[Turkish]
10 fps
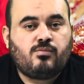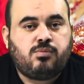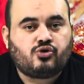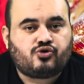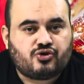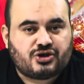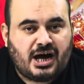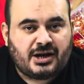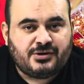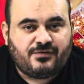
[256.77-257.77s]

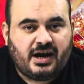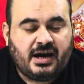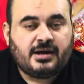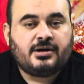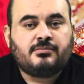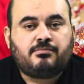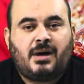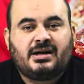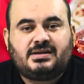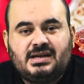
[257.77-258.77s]
bozacağını ve
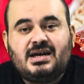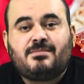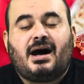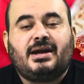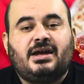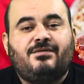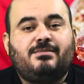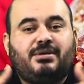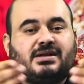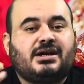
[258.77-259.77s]
maddi
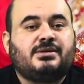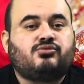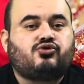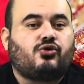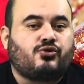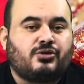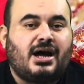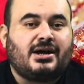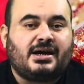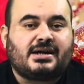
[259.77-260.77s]
manevi bir takım
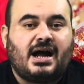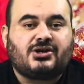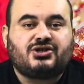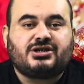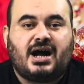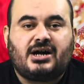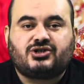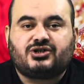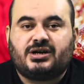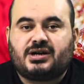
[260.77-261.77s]
sorunlarla karşı
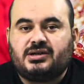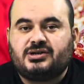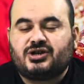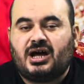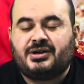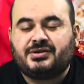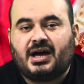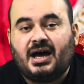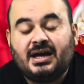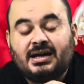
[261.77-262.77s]
karşıya kalacağını
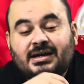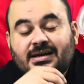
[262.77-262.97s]
da